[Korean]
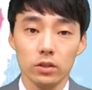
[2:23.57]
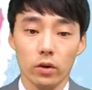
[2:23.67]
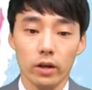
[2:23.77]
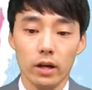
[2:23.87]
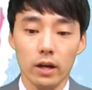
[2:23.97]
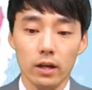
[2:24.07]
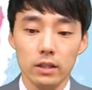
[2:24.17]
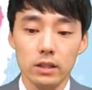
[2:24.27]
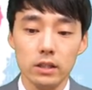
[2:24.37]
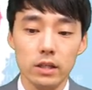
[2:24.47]
저희가
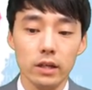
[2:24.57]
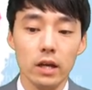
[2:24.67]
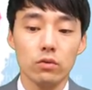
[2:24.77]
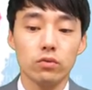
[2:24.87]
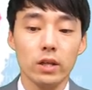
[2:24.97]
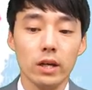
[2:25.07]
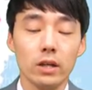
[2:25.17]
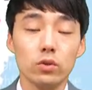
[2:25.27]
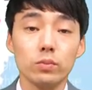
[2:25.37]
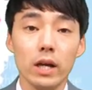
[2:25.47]
신세계,
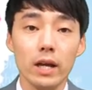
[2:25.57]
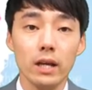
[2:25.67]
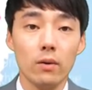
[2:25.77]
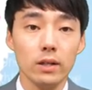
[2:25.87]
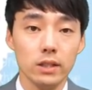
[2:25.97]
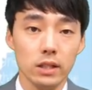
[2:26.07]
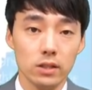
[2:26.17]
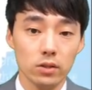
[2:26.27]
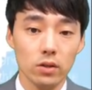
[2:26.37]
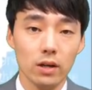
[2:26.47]
구세계엔 좀 차이가 확실히
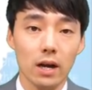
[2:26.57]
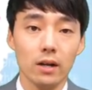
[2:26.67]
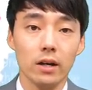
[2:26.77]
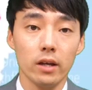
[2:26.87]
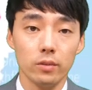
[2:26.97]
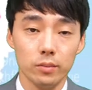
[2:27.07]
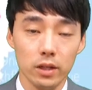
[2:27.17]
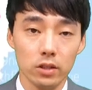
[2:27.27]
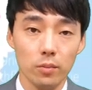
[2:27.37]
있어서 각각의 의미를